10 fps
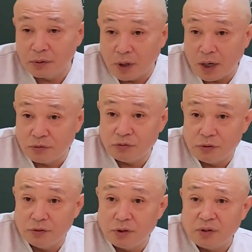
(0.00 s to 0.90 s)
이렇게 할 수
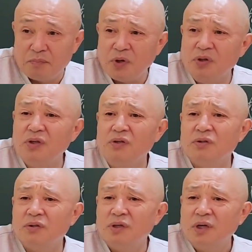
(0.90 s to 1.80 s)
있는데
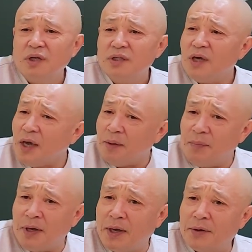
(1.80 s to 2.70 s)
편의는 이게
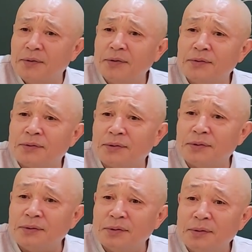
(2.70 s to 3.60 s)

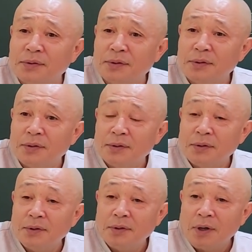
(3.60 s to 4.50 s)
애매하거든.
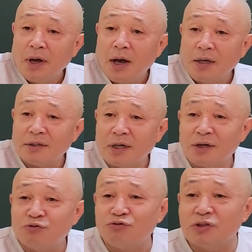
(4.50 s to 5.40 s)
아,
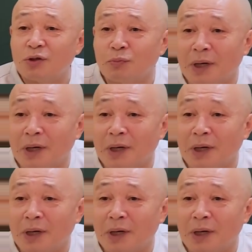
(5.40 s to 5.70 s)
차라리 주지라도